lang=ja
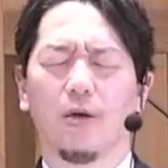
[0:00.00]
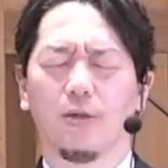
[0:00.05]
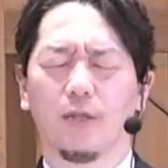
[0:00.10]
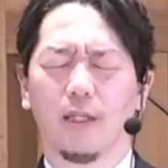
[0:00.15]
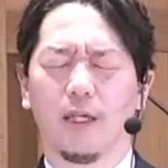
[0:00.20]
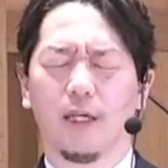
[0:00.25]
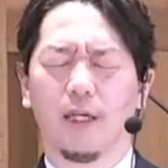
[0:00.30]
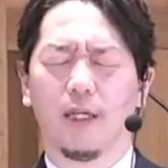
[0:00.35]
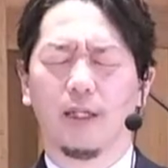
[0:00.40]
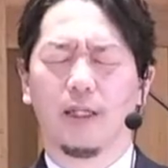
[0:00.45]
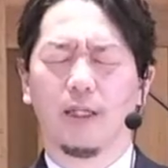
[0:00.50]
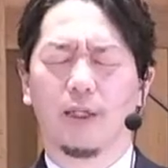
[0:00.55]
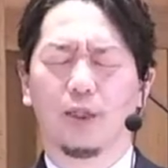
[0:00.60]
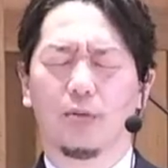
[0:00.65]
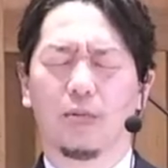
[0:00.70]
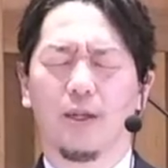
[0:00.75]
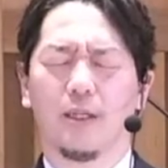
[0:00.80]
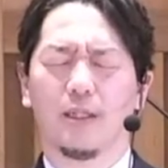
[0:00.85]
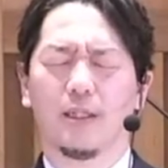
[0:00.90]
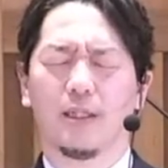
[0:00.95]
お捧げいた
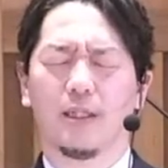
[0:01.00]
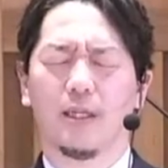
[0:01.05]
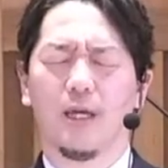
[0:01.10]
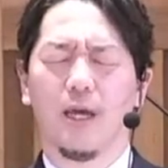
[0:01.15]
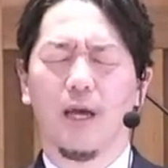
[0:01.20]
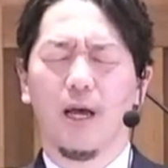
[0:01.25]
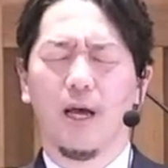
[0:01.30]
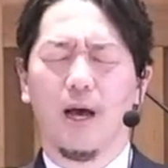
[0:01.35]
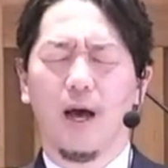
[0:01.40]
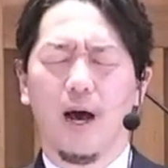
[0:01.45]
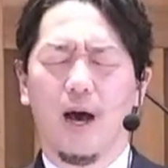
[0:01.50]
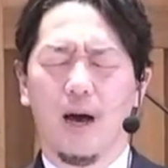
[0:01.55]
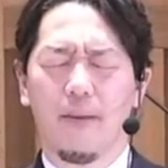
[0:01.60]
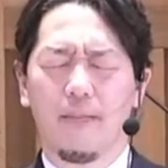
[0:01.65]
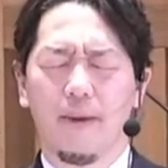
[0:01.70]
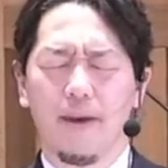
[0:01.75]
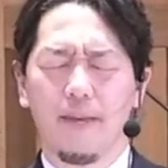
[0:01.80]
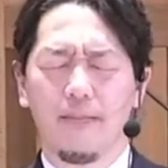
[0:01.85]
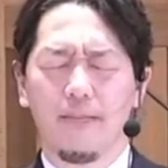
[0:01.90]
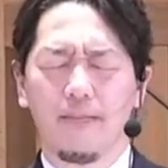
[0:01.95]
します
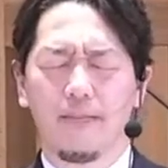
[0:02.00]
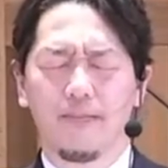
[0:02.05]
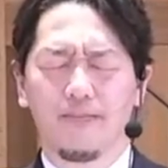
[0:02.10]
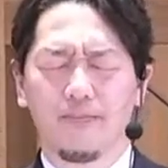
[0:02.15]
アーメン